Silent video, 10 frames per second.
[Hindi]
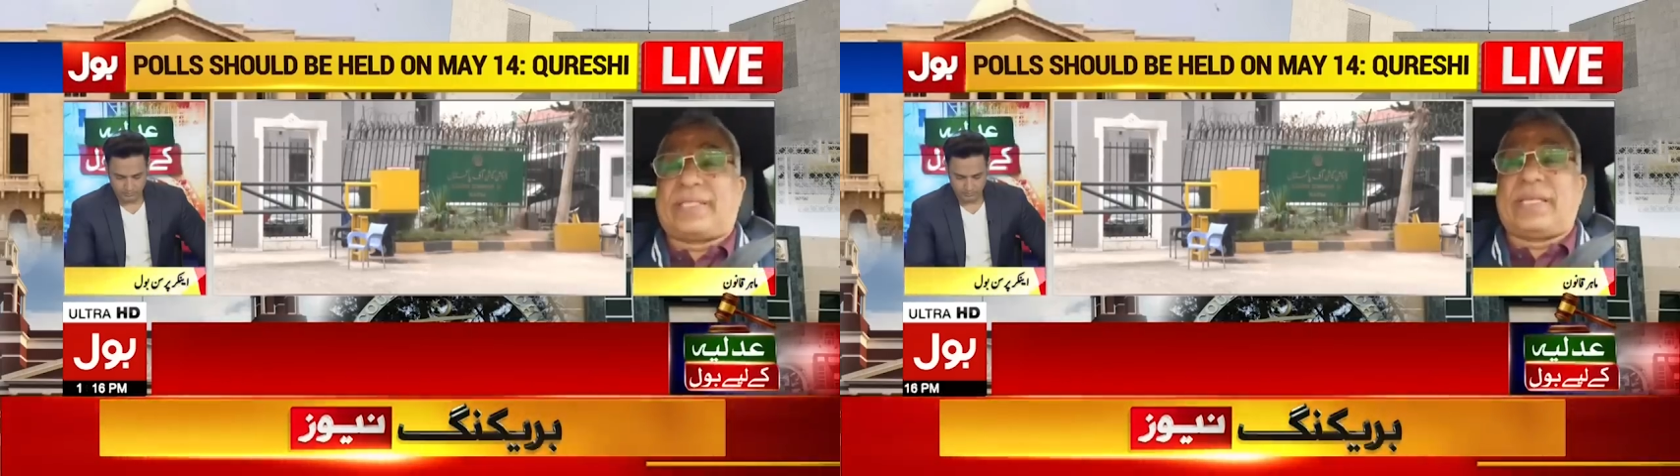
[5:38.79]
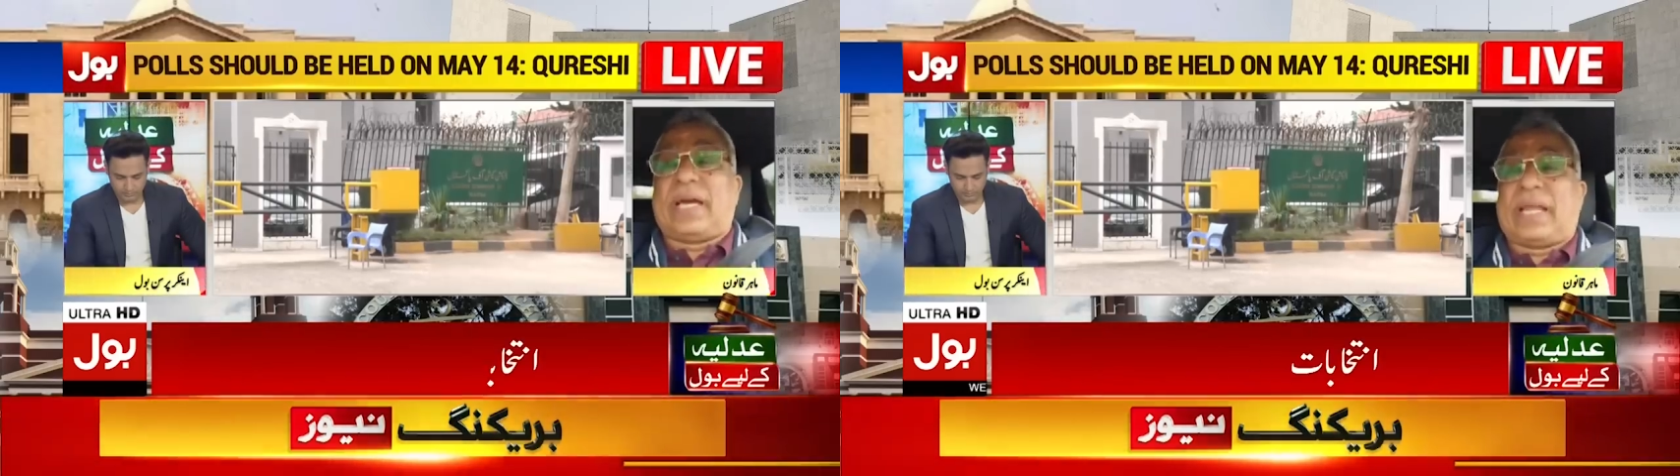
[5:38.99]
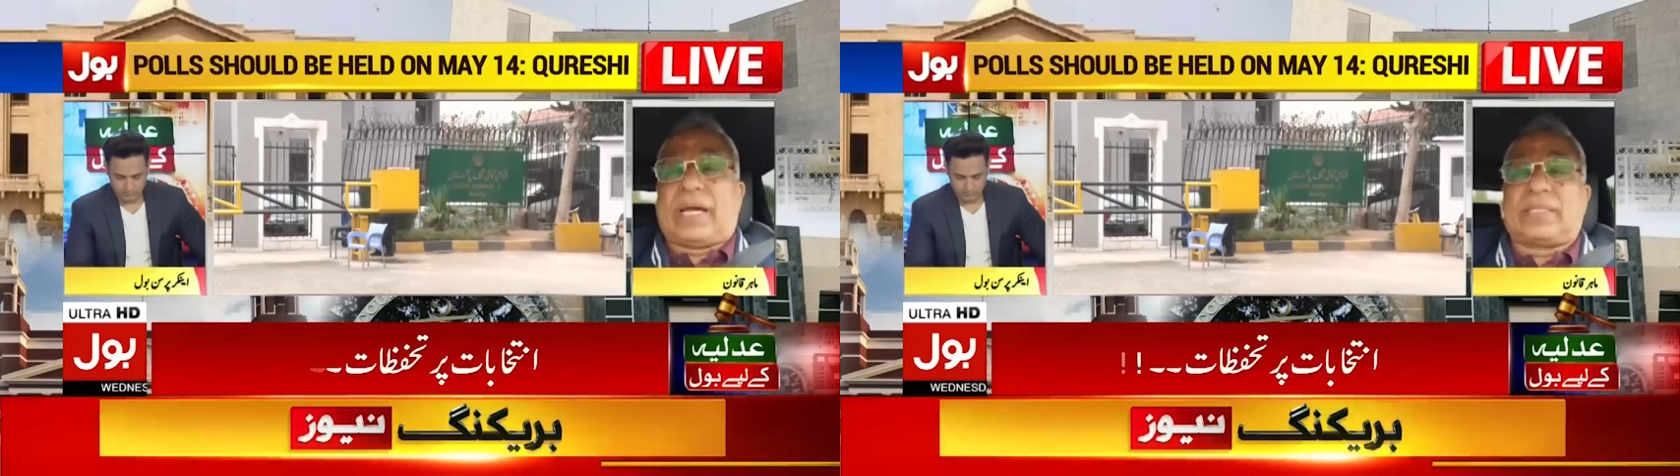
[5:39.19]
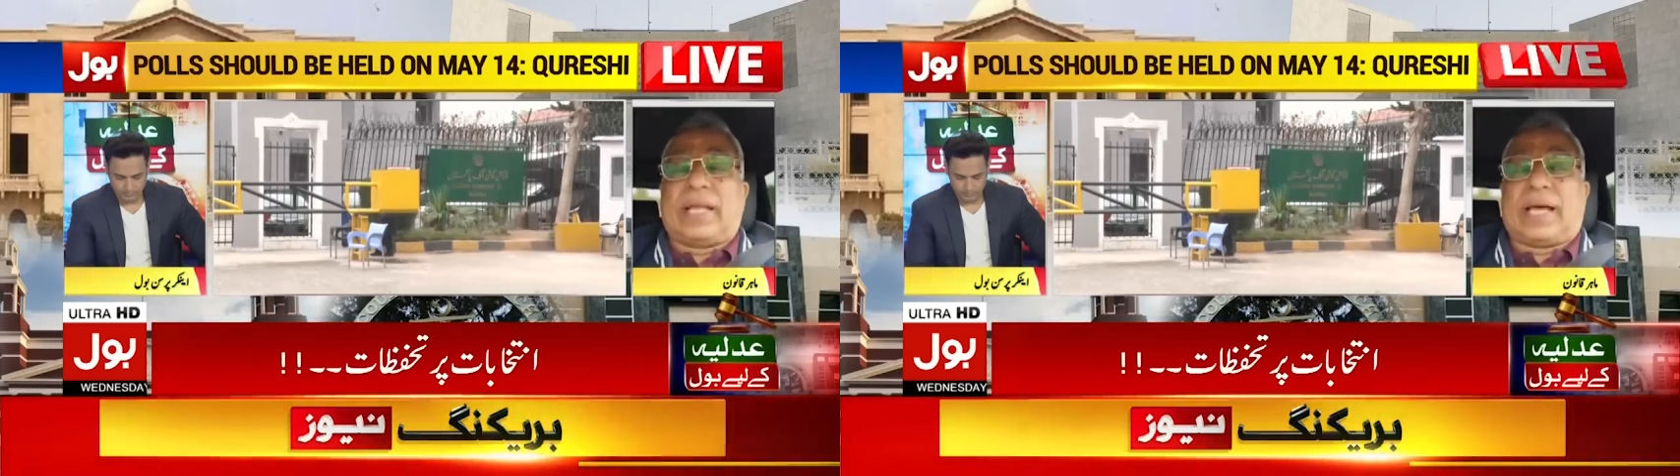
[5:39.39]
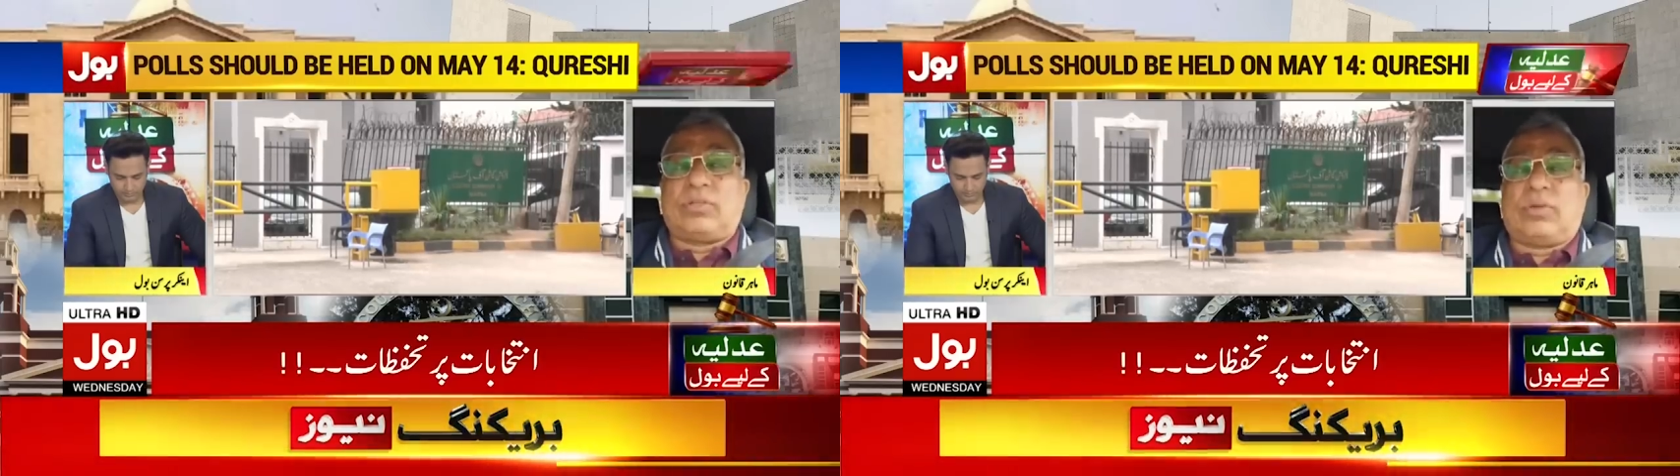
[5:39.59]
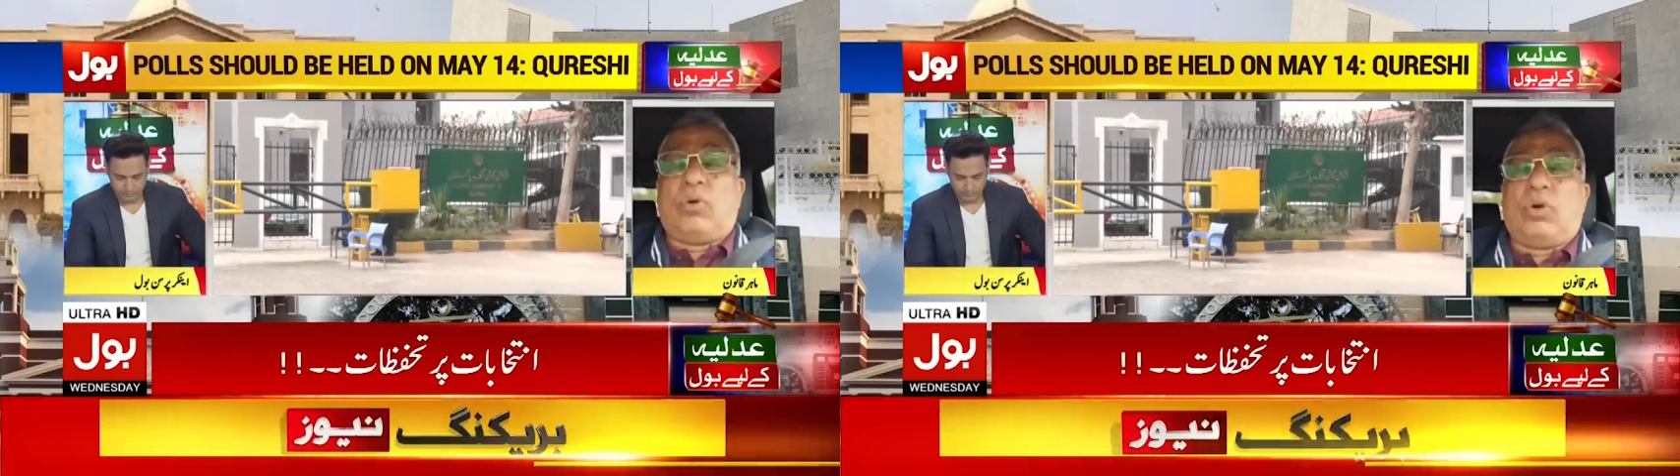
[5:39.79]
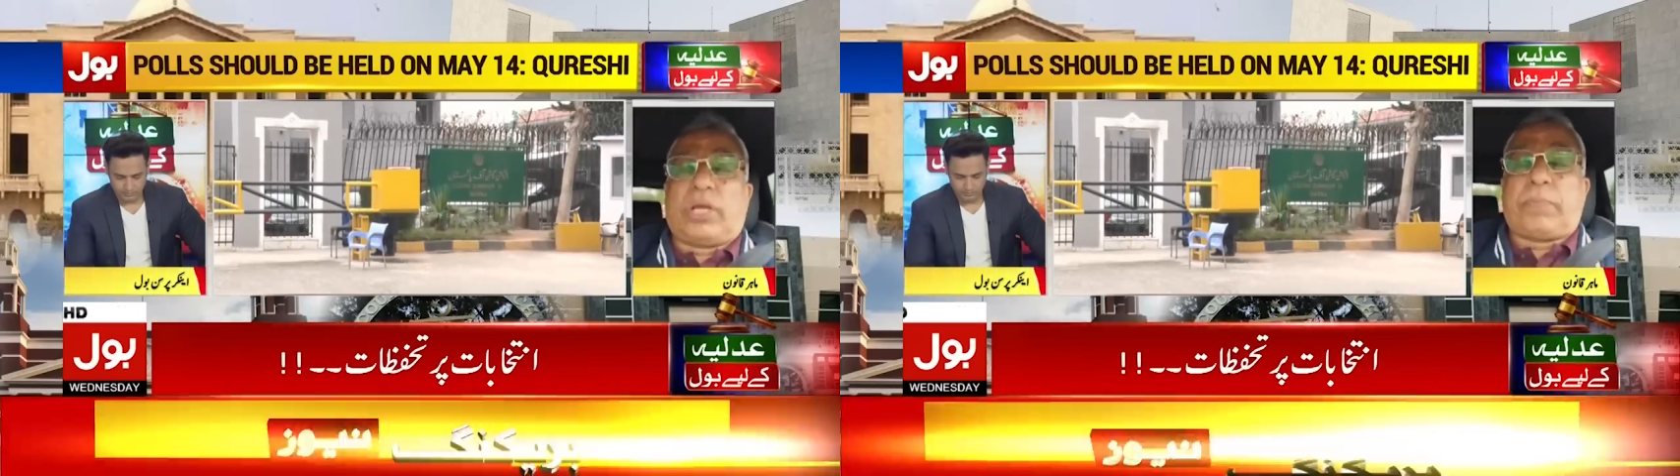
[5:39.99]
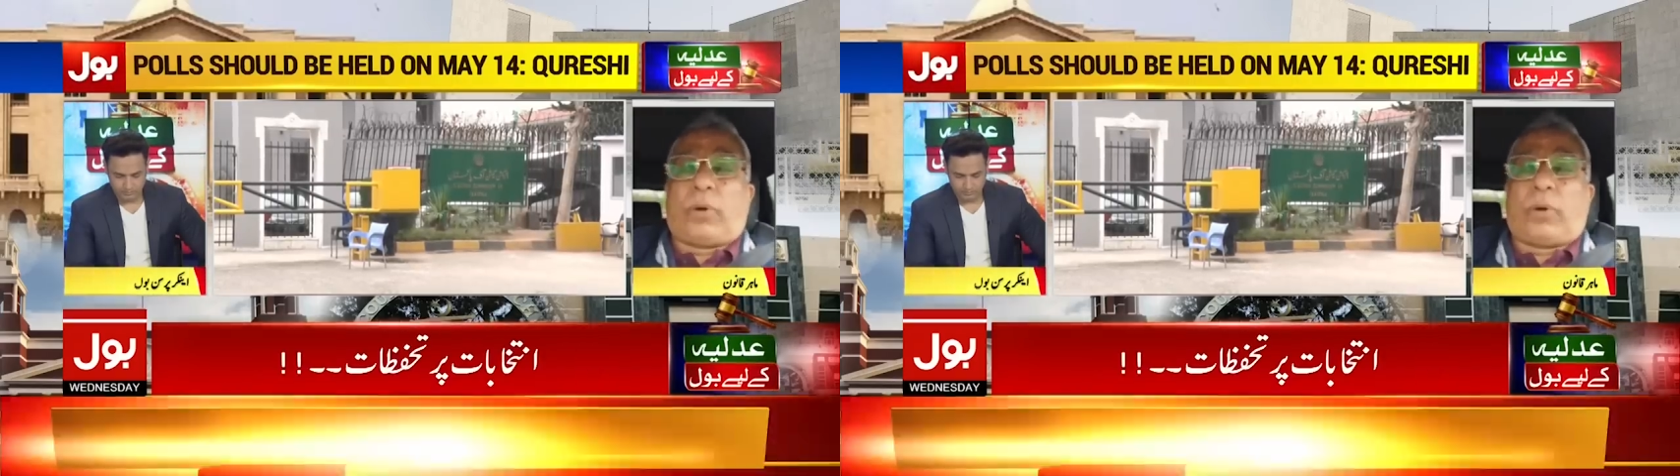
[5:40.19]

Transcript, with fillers: ऐसी हालात नाजुक मोड़ के